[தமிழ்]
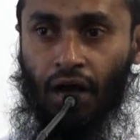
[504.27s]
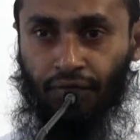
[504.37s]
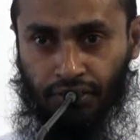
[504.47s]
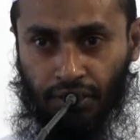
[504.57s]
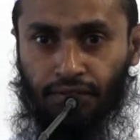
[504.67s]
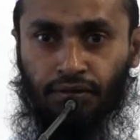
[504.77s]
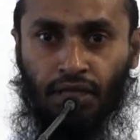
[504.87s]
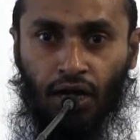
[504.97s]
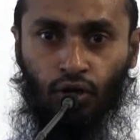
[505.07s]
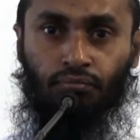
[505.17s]
அவன்
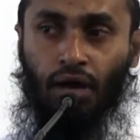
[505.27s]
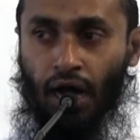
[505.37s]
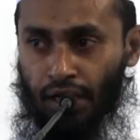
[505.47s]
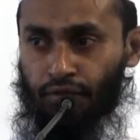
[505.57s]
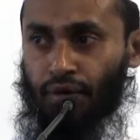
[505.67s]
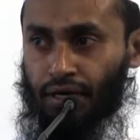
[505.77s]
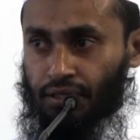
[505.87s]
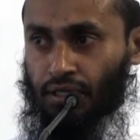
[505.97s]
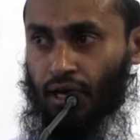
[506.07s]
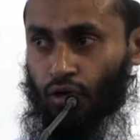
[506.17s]
தந்தாலும் அல்லது
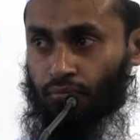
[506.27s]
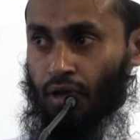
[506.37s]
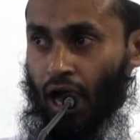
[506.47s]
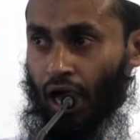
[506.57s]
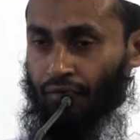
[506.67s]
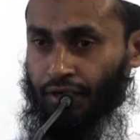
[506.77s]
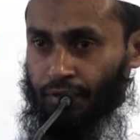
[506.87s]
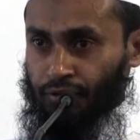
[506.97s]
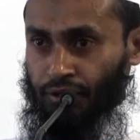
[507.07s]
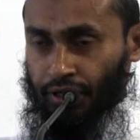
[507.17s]
மறுத்தாலும்
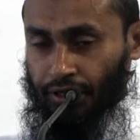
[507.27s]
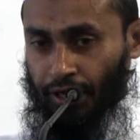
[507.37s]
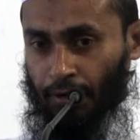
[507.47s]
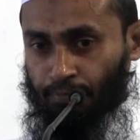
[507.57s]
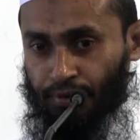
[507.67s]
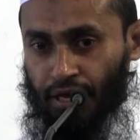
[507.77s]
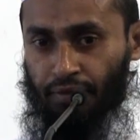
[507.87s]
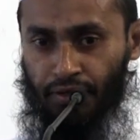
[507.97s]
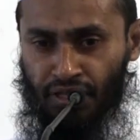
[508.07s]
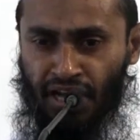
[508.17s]
அவனிடம் சென்று கேட்பதை
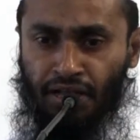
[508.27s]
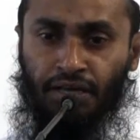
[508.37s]
விட